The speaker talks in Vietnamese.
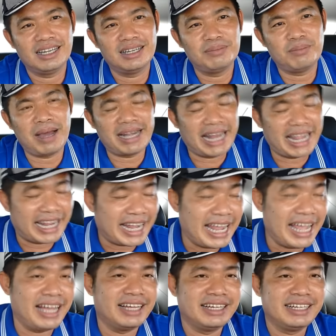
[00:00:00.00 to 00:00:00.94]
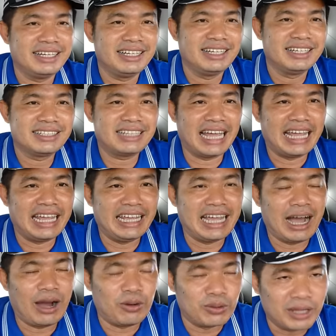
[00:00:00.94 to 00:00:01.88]
mà này kia
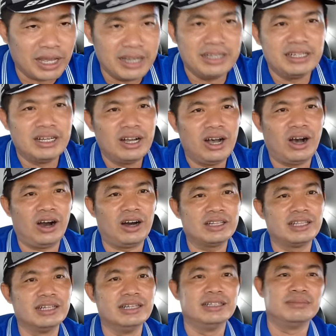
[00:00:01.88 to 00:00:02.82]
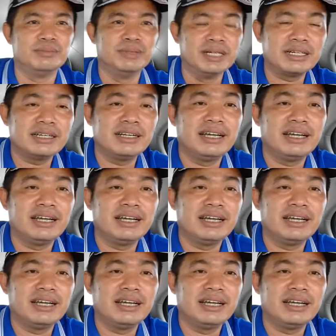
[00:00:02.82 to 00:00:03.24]
thì hầu như họ thường bước